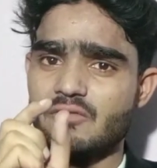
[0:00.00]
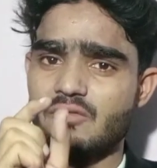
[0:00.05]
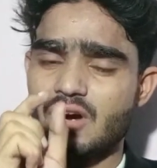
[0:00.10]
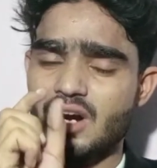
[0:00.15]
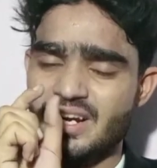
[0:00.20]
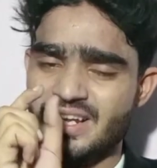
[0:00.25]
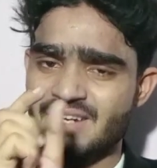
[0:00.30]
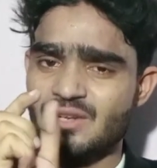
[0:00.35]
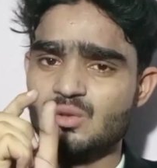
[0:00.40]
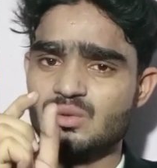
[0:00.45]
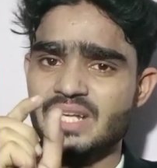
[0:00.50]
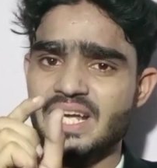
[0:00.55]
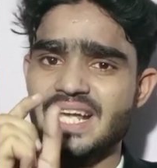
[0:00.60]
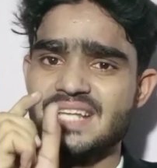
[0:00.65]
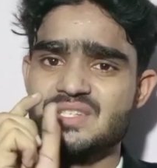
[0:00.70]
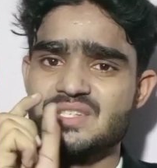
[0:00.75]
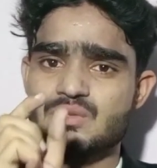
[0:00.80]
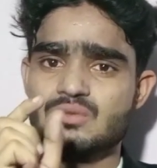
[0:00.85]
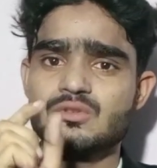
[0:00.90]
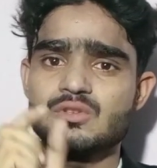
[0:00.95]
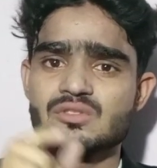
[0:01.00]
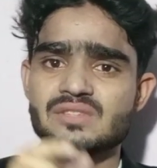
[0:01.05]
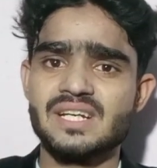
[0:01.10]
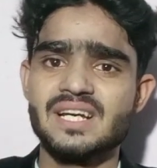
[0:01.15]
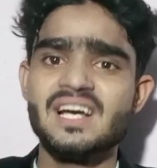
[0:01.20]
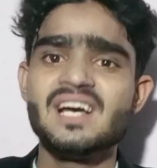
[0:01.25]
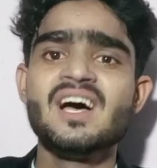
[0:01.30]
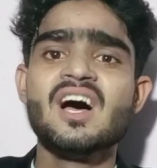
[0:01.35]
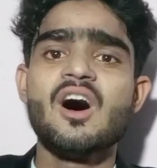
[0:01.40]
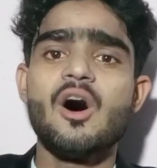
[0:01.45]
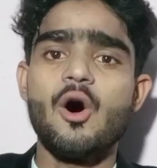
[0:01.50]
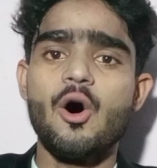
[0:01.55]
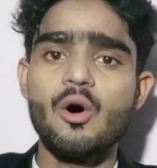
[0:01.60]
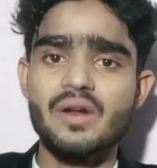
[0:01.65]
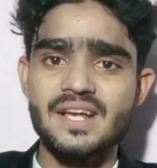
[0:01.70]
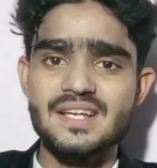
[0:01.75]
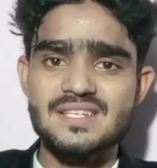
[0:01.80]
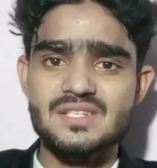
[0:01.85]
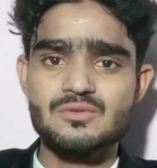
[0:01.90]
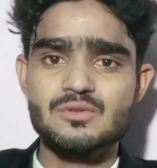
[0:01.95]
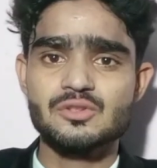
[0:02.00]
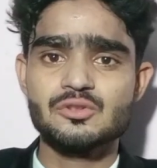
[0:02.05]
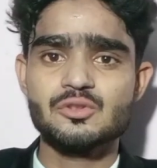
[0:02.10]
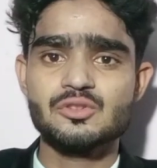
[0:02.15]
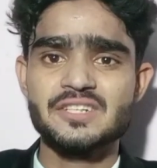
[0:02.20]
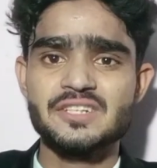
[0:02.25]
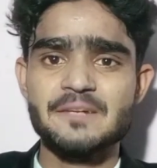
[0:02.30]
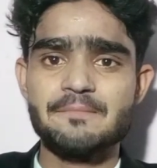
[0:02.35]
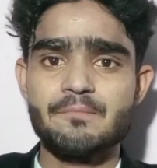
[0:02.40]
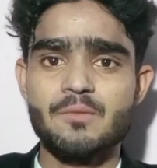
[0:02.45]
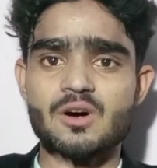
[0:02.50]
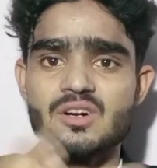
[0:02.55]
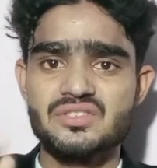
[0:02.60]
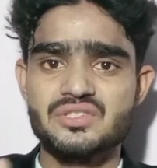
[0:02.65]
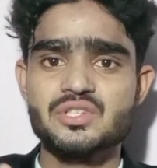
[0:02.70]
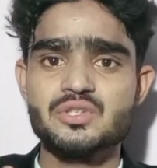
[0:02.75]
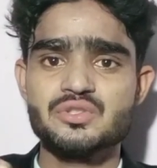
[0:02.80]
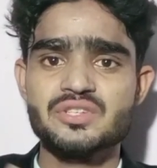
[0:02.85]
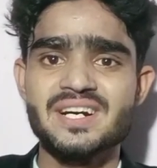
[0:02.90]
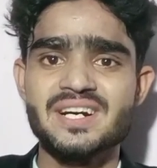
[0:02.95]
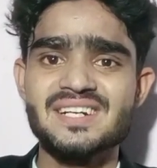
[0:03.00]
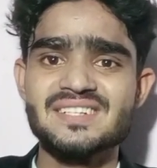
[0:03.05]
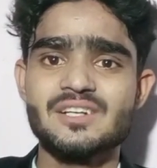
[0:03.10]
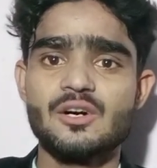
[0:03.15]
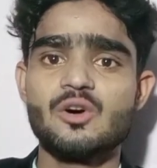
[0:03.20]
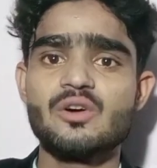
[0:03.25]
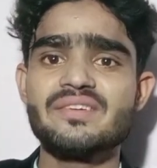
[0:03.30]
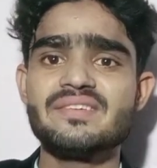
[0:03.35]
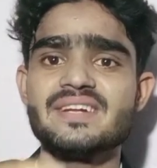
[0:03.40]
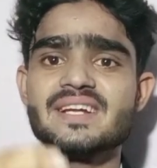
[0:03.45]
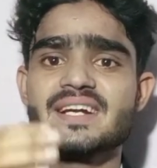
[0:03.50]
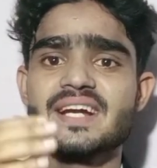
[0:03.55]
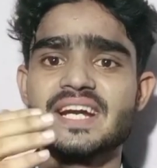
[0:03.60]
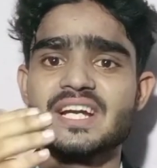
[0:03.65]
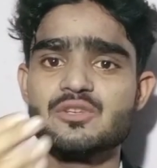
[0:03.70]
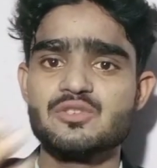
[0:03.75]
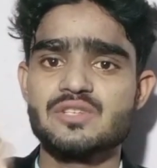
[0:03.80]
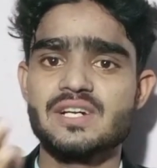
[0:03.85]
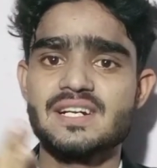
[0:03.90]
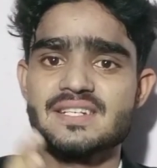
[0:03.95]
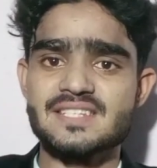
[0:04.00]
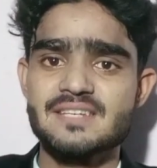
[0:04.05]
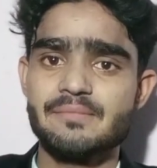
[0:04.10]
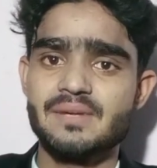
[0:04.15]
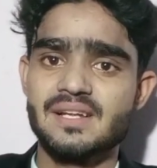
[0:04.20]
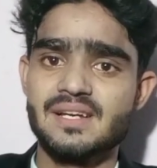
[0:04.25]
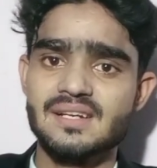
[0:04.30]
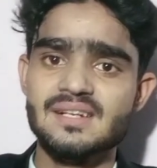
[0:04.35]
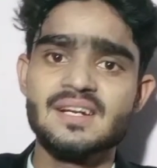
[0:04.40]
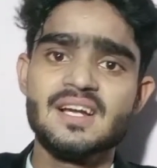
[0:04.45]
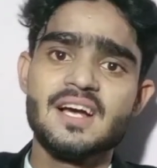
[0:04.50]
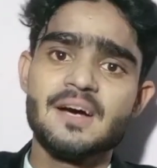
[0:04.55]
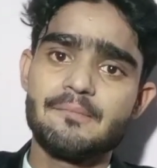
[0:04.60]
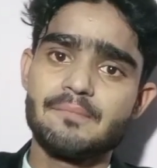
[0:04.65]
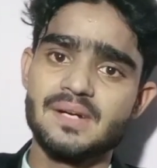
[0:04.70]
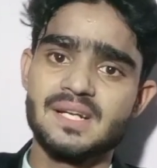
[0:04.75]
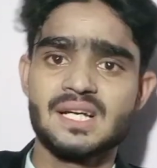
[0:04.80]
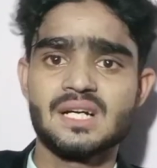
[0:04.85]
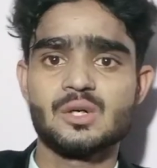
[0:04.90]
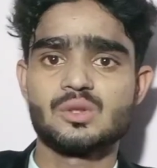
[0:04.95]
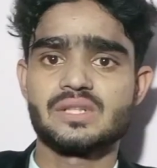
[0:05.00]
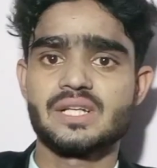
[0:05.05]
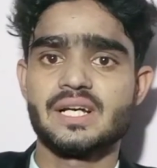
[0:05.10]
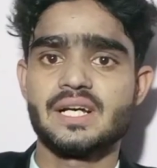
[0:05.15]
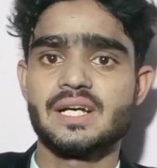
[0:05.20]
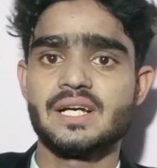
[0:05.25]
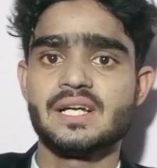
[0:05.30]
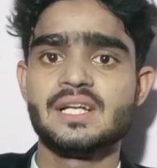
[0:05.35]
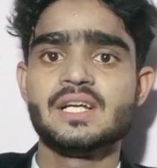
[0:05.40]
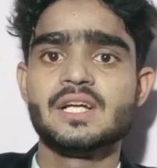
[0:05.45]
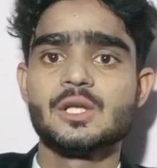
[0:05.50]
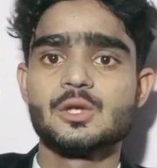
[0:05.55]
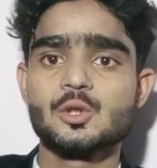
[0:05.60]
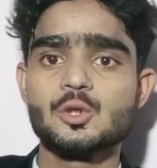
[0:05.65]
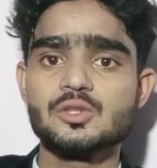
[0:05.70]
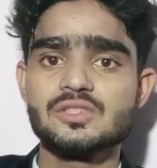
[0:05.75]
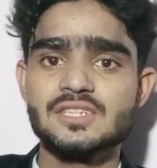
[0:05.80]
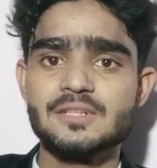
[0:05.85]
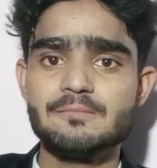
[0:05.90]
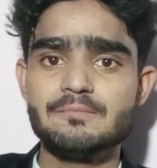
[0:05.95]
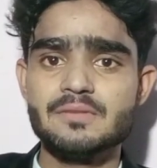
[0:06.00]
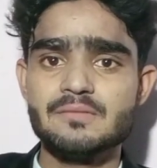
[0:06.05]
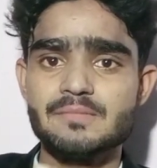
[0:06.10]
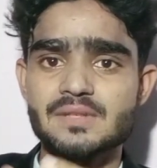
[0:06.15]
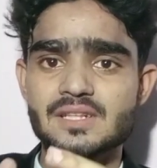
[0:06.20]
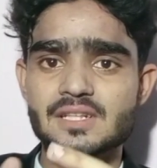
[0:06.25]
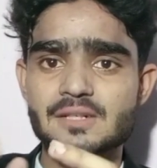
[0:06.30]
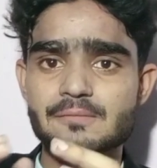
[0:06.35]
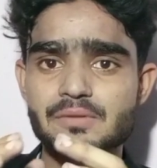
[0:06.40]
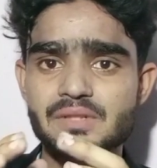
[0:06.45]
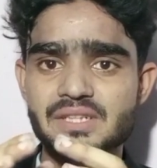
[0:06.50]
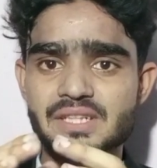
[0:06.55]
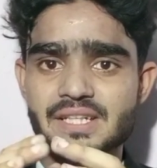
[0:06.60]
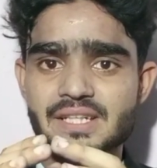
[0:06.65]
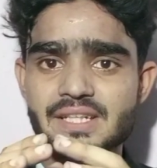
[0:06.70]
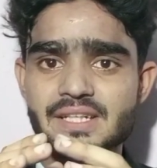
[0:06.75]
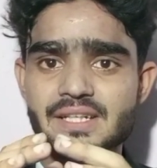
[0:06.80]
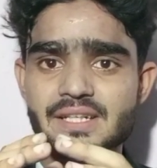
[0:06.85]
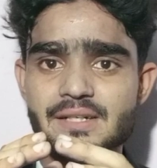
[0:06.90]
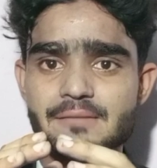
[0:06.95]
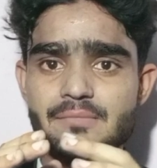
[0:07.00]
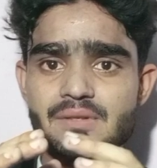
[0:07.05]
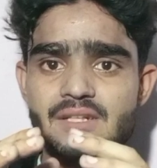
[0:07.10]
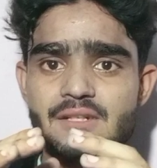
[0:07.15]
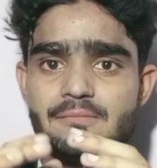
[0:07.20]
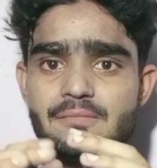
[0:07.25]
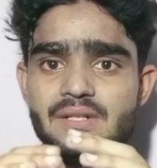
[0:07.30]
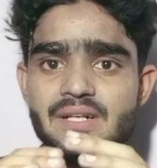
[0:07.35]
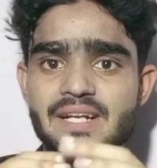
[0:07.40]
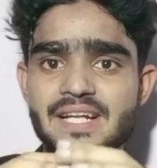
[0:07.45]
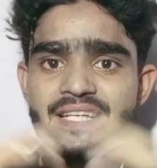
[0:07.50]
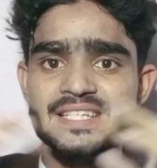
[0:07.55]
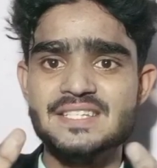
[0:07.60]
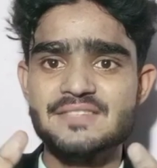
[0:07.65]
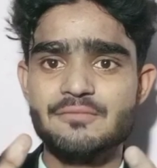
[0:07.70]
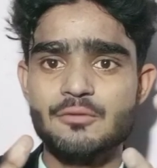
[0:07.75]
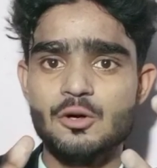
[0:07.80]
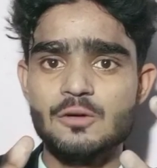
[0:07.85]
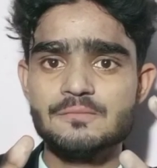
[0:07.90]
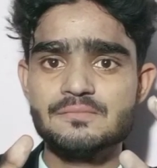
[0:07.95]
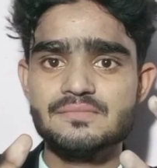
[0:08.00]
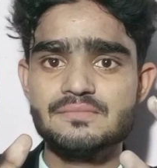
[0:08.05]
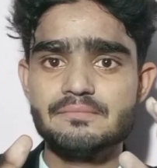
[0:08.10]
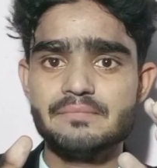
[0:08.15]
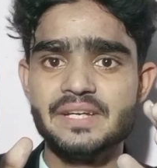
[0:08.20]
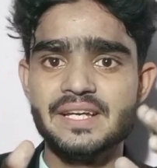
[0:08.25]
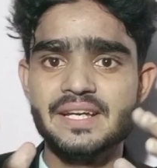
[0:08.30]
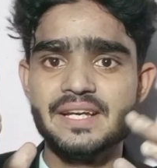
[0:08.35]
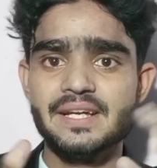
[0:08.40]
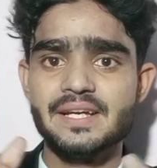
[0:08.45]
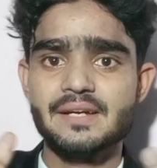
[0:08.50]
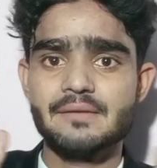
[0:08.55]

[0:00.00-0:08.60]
वाटर होता है एस होता है और एस जो होते हैं पॉजिटिव चार्ज और नेगेटिव चार्ज से मिलकर बना होता है तो जब मतलब ये मतलब डेंस फॉर्म में